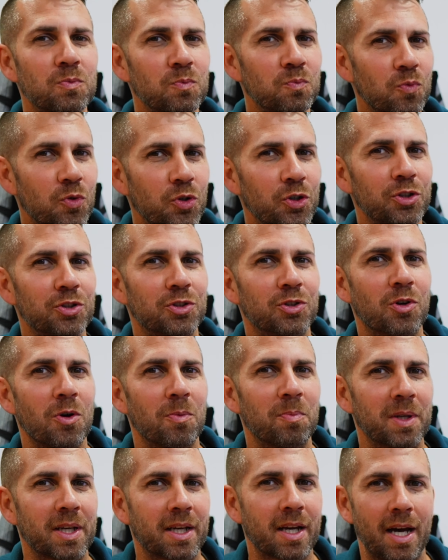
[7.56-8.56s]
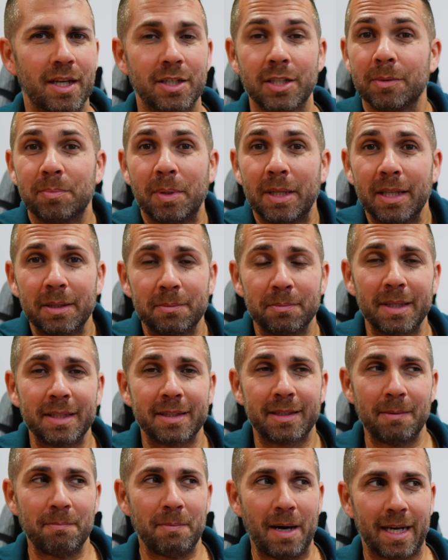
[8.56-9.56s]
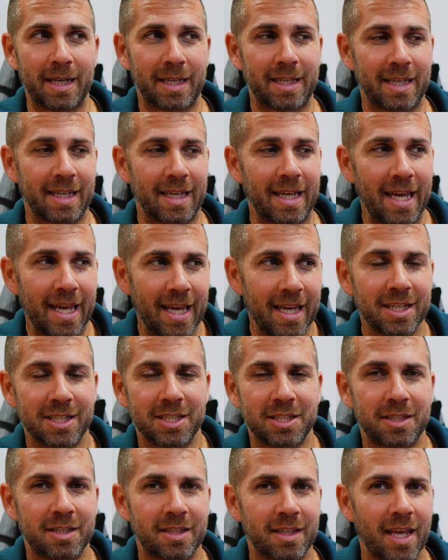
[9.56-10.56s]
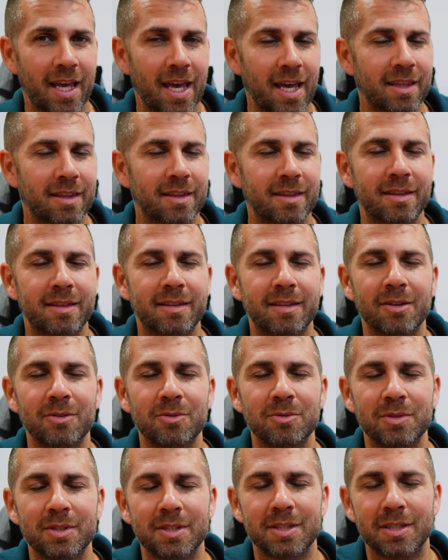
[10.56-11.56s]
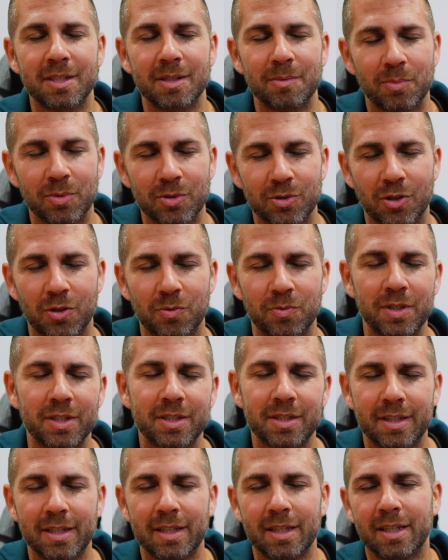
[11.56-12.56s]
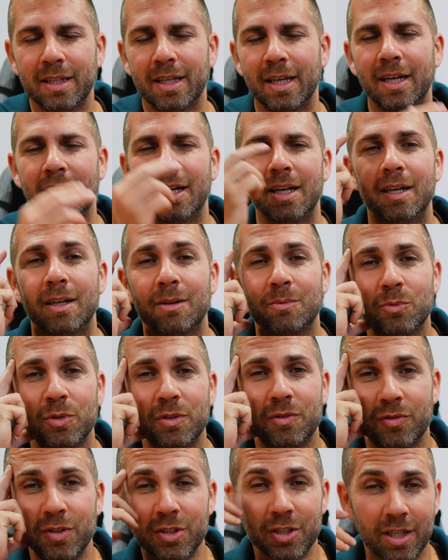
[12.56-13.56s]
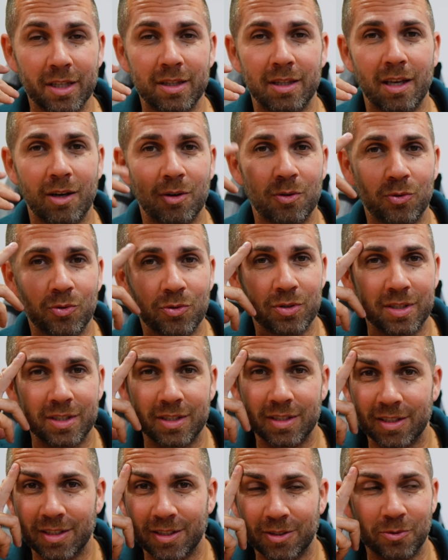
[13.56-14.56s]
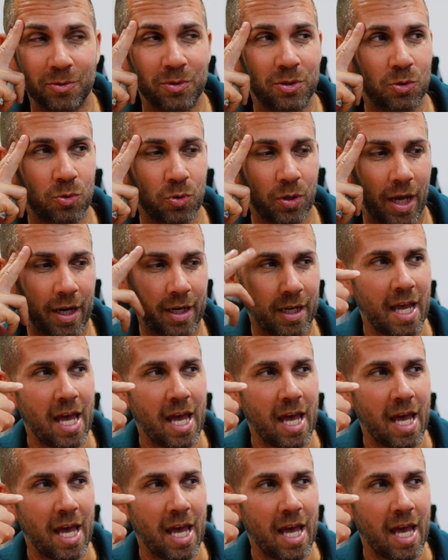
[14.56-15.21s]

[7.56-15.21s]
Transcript: muito complicados, independentemente da marca. Este é tão simples como este e muito fixe que até eu consigo decorar.